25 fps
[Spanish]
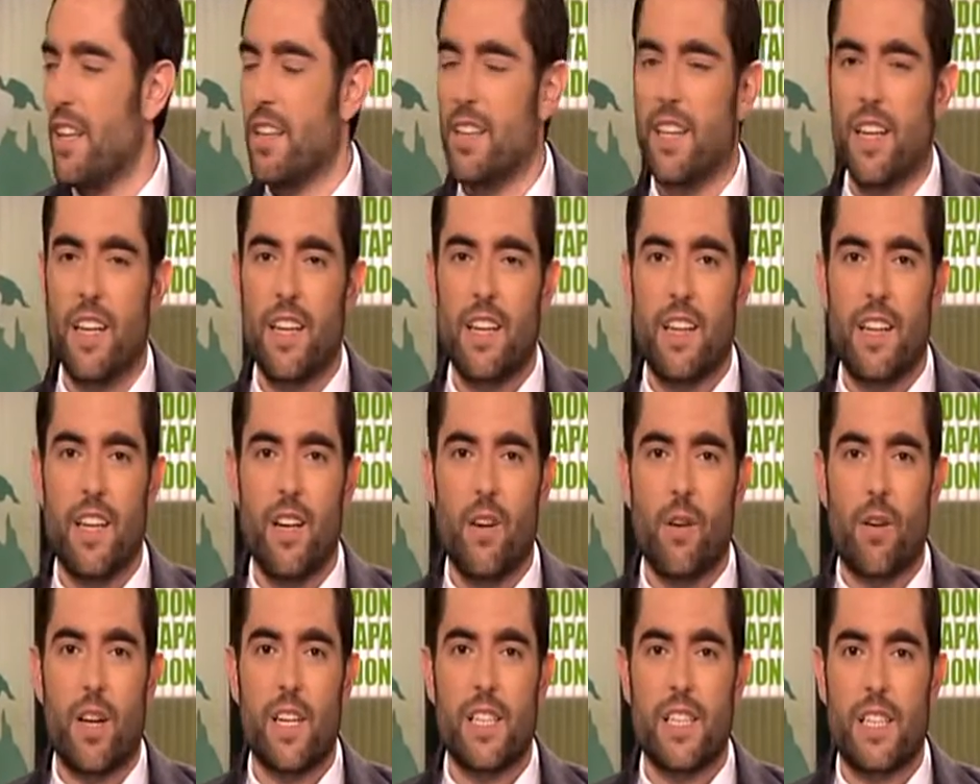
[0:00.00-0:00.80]
de,
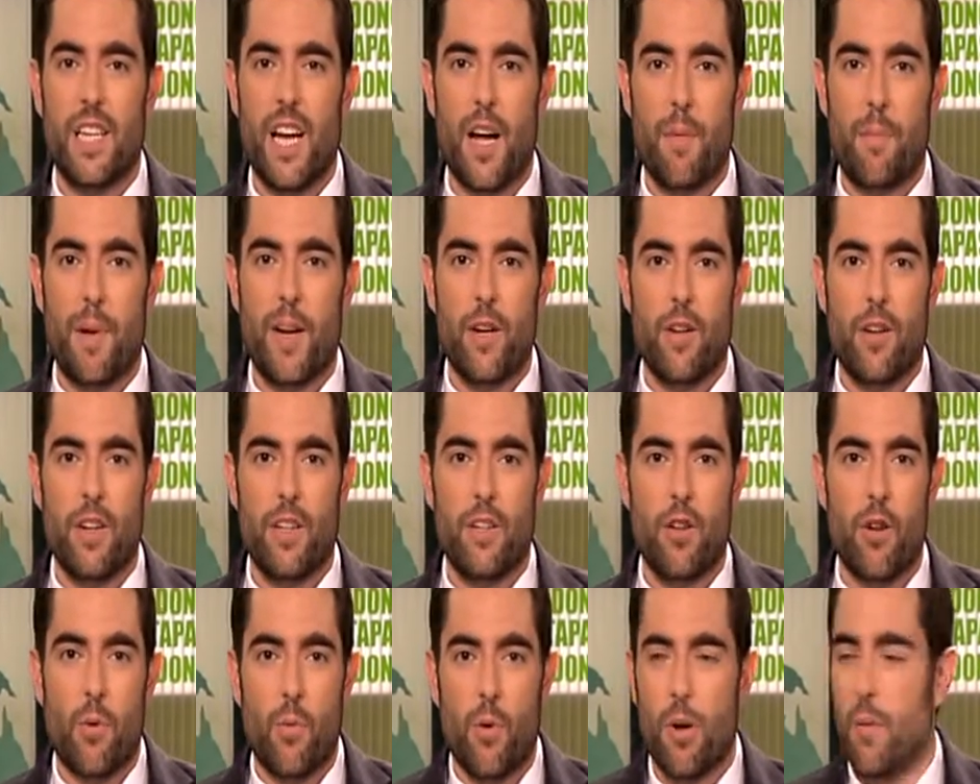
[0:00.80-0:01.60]
lo que sea, pero
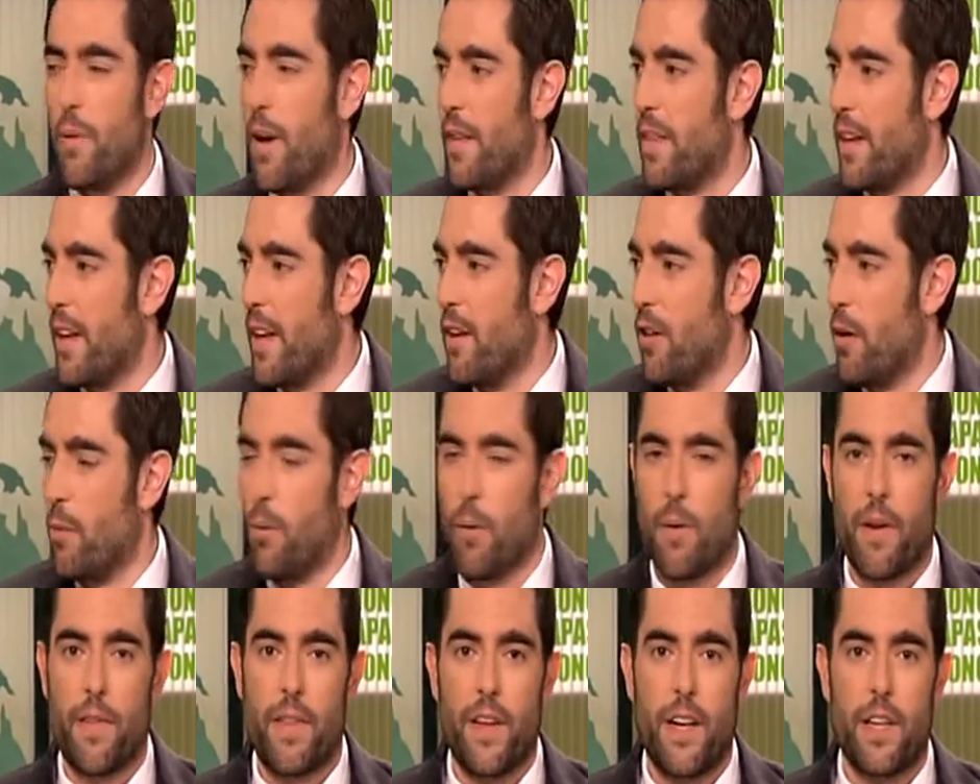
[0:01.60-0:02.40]
no vuelva, que no
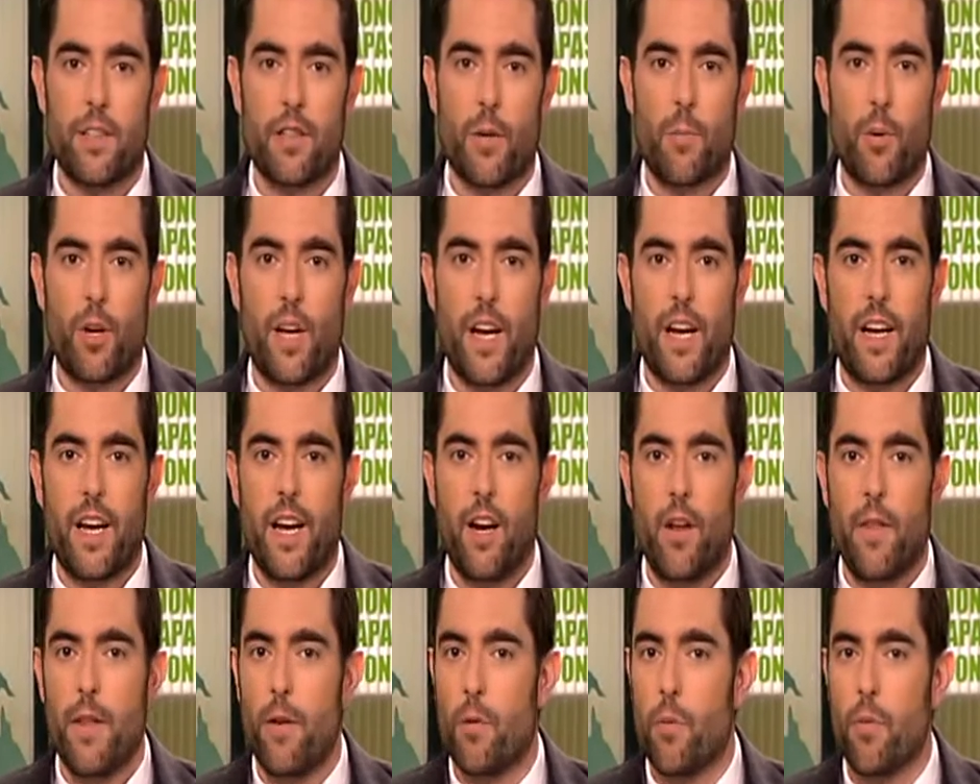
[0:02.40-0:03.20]
vuelva a hacer eso porque es
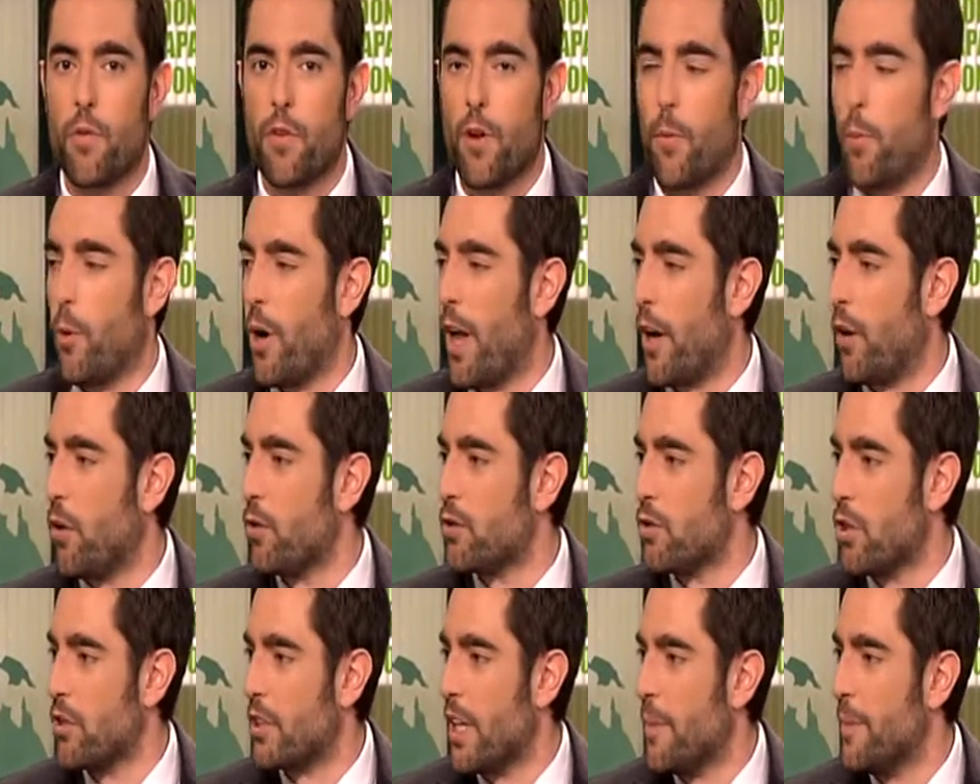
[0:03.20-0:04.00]
que le denunció por
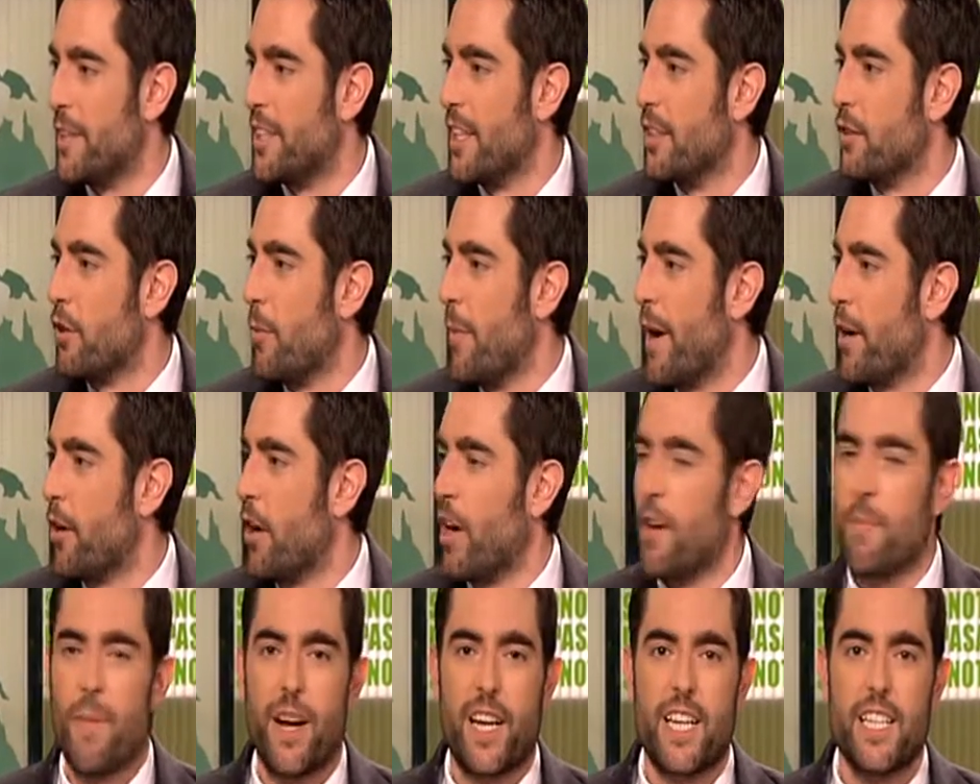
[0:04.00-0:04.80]
acoso, está metiendo mano
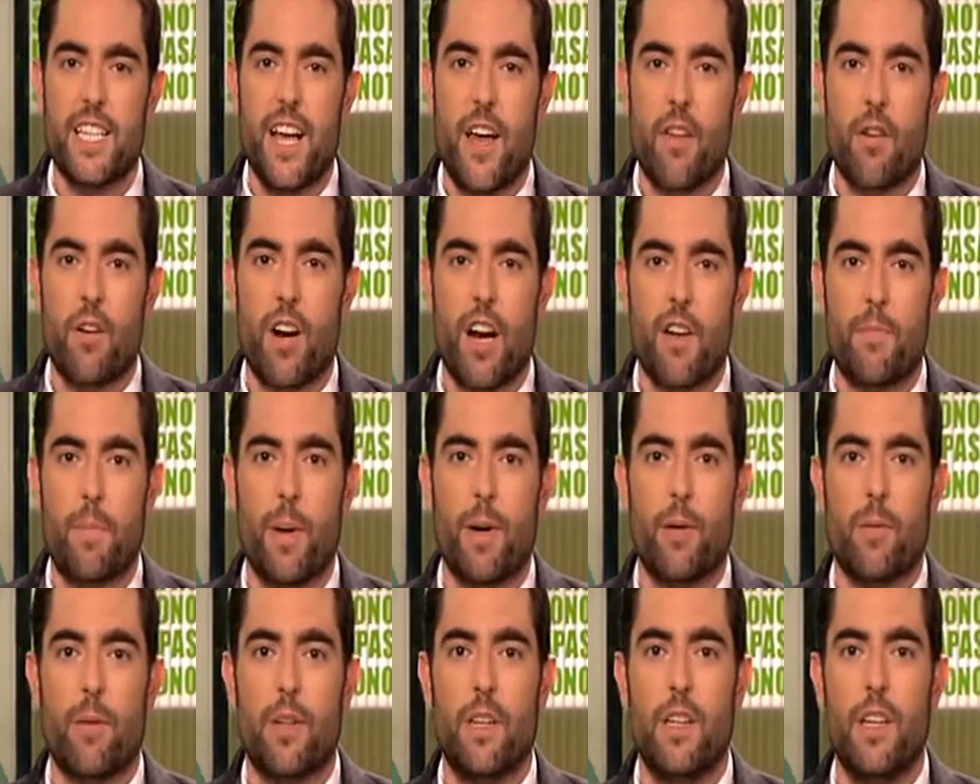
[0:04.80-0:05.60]
a las maquilladoras,
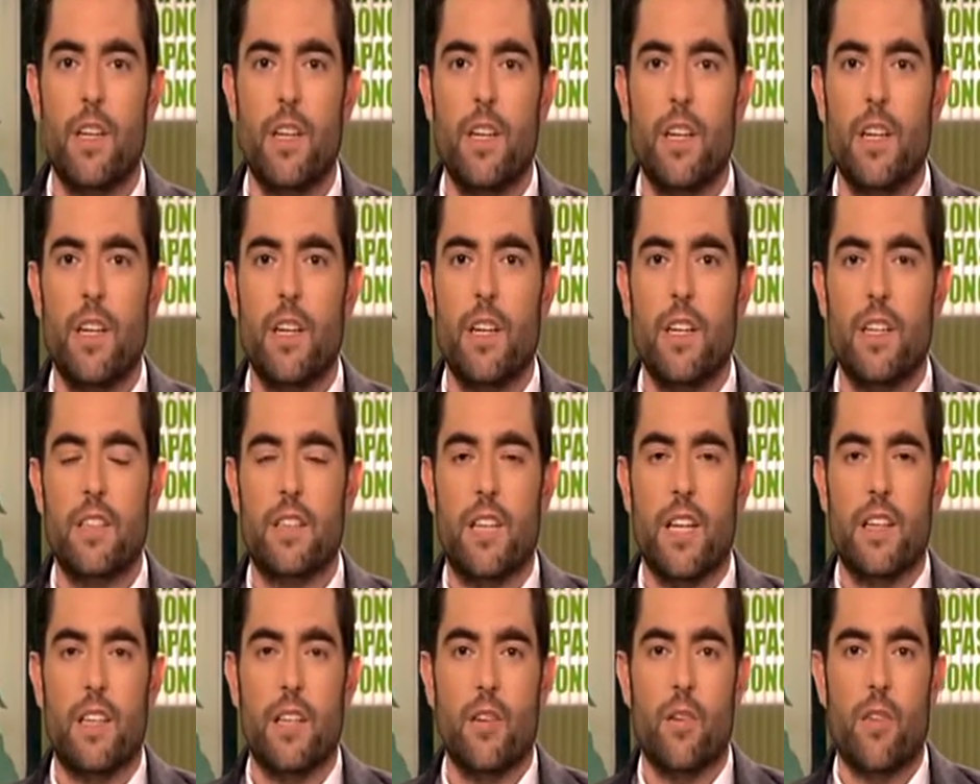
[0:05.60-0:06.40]
pero
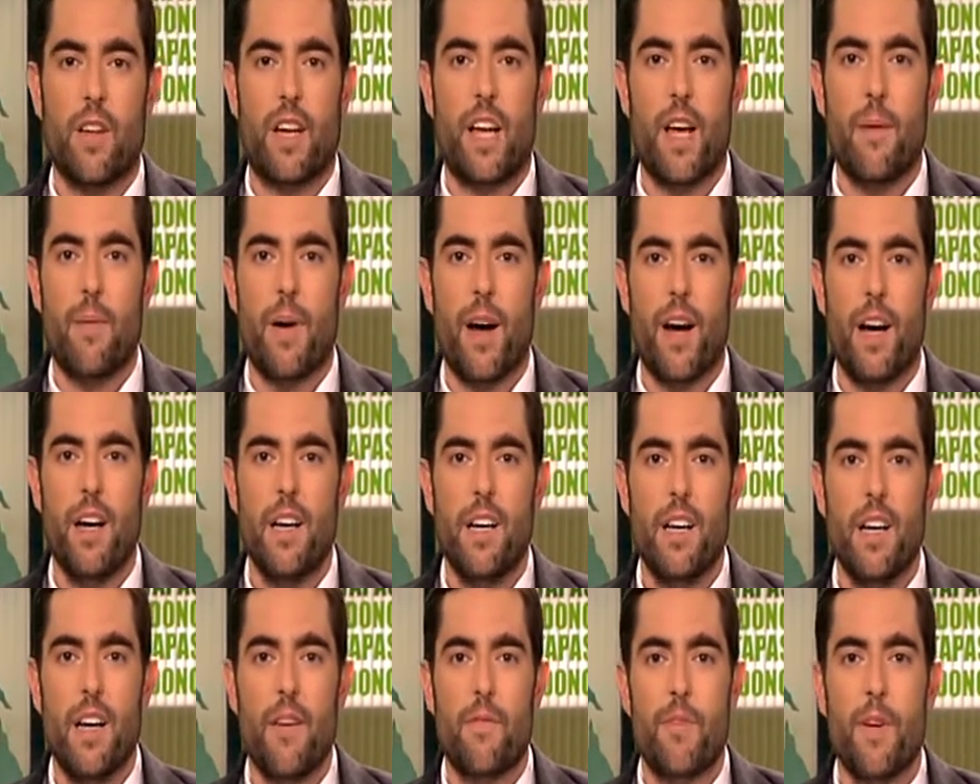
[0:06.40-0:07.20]
este tío, ¿de qué va?
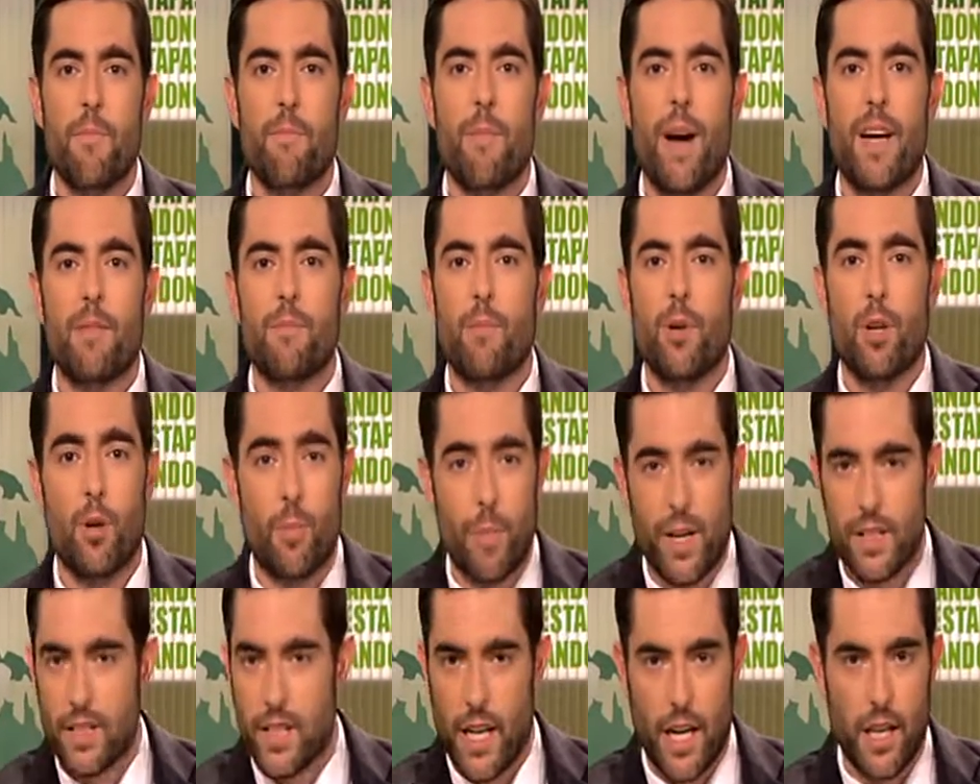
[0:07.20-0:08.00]
en fin, bueno,
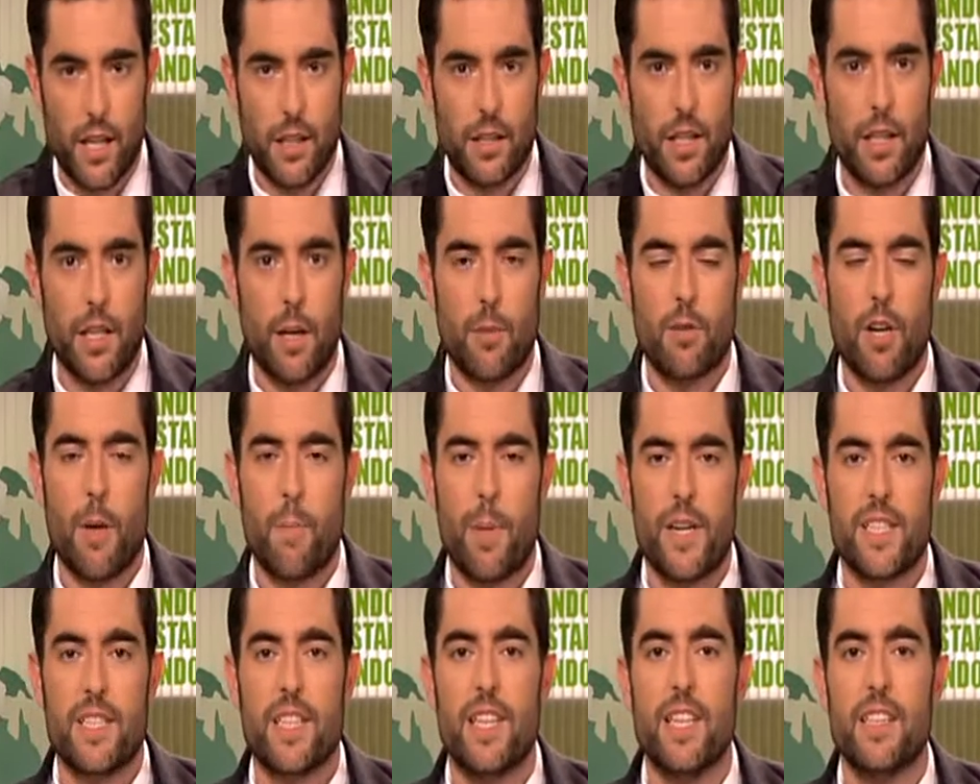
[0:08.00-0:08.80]
más tarde tendremos al
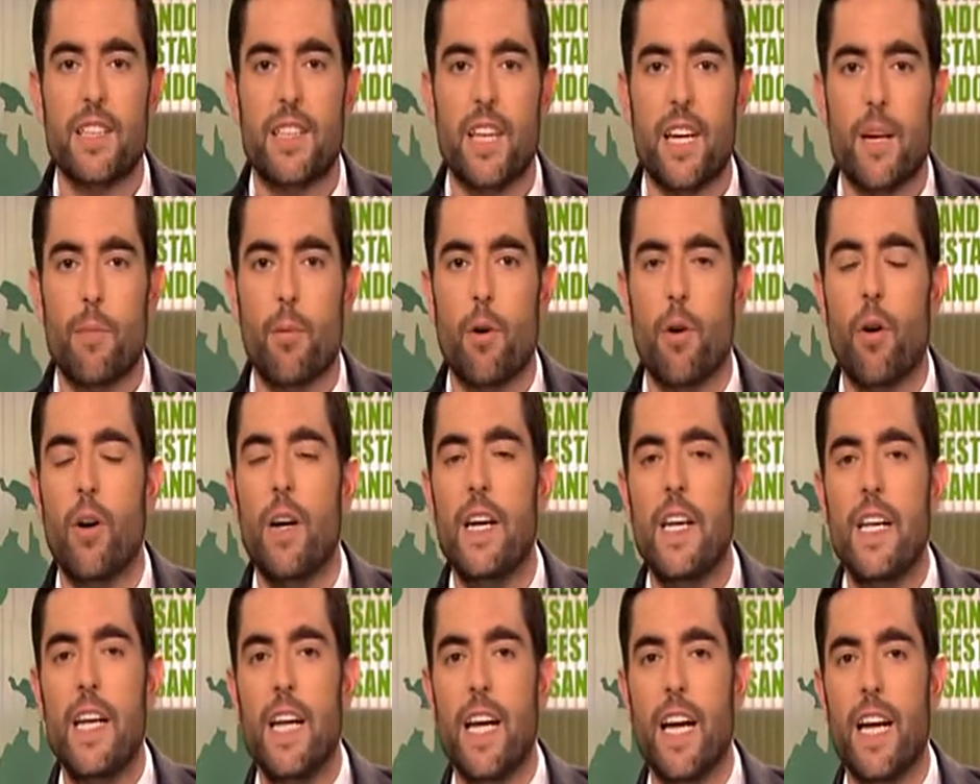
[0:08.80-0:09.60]
presidente Evo
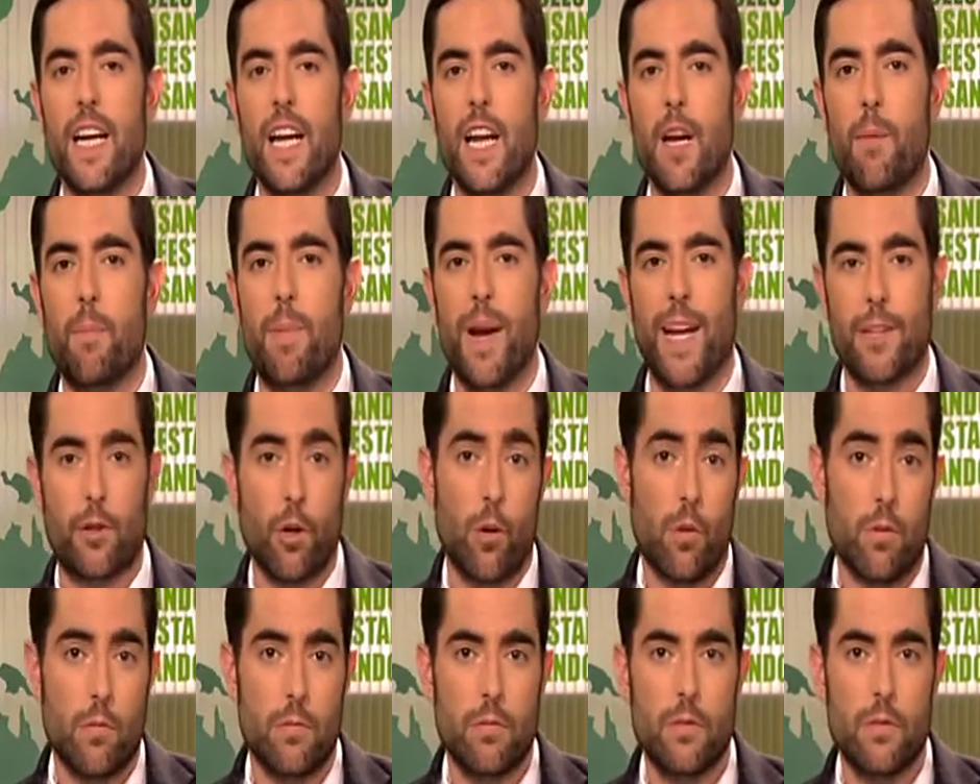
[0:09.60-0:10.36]
en el plató.